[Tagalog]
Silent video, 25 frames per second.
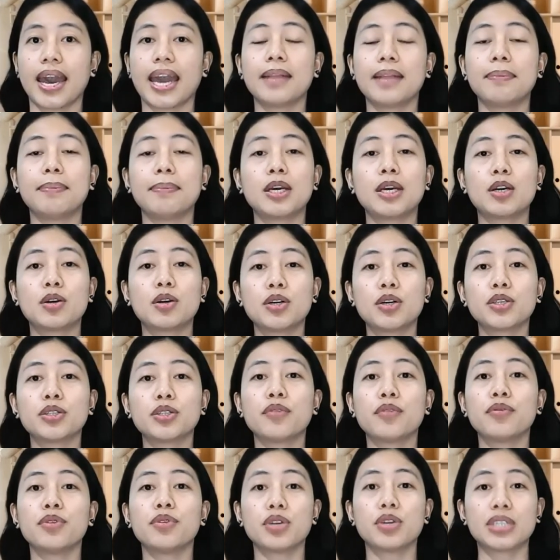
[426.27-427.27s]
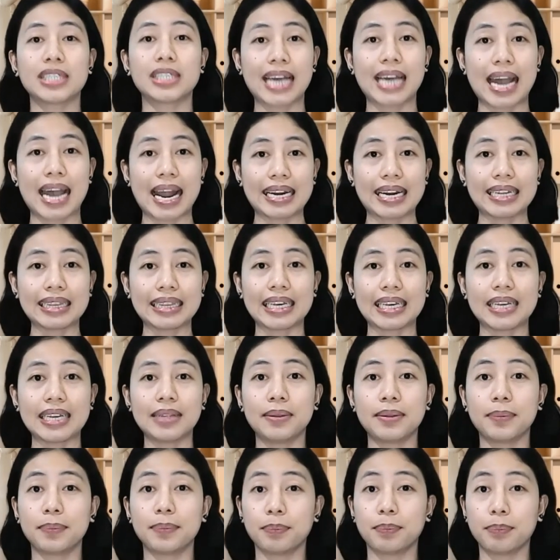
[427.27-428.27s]
And because of those
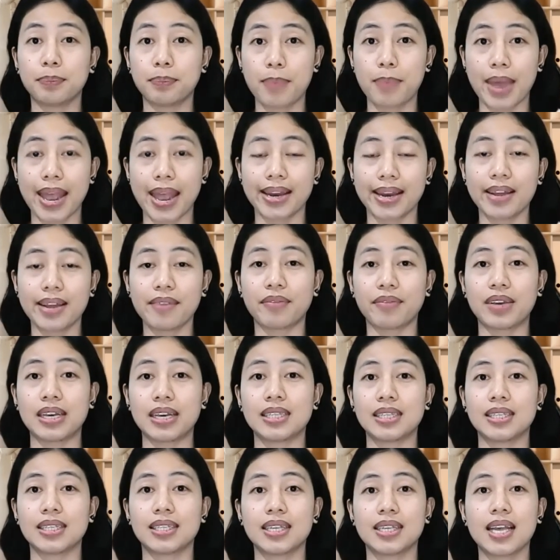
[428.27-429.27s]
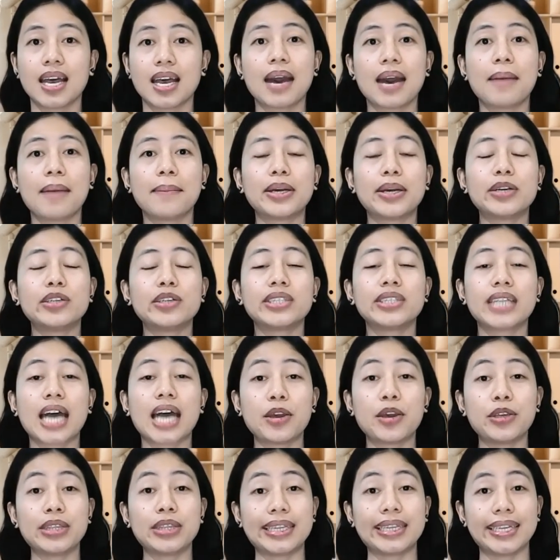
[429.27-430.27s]
guaranteed benefits, meron
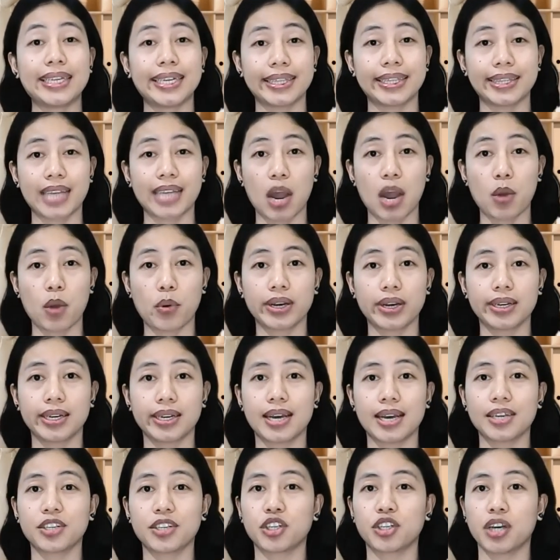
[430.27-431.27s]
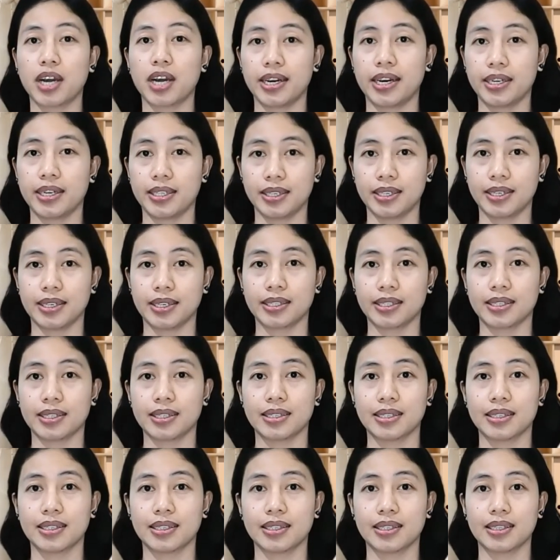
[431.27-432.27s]
tayong tinatawag na
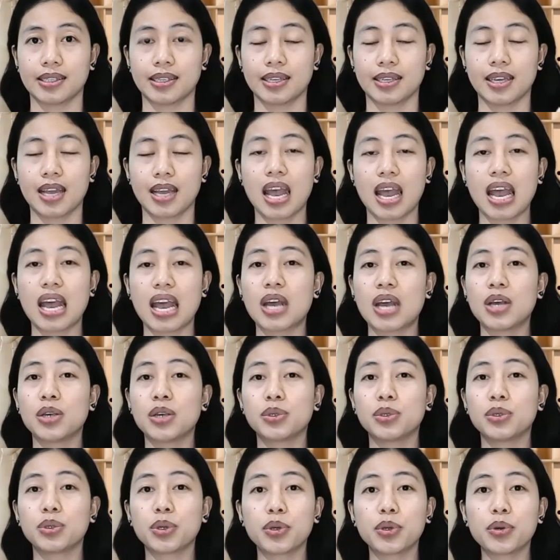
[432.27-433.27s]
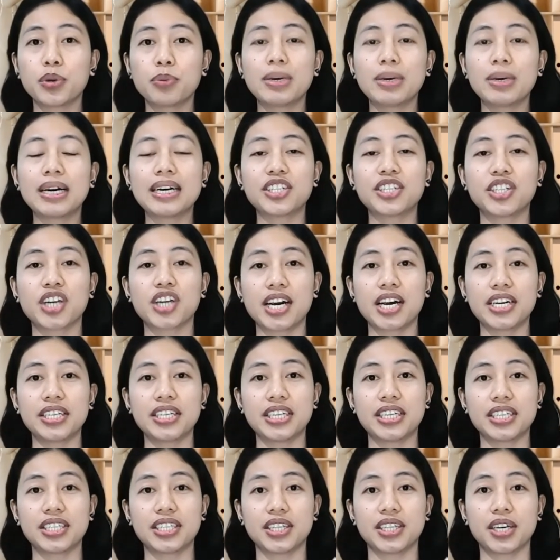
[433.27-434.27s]
charges. So yung mga
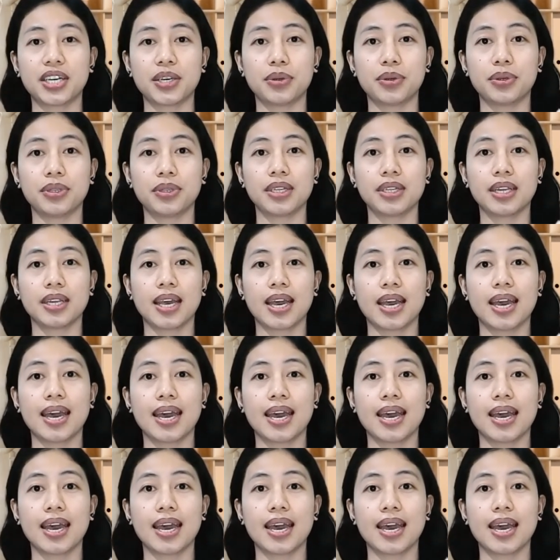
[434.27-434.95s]
charges na yun,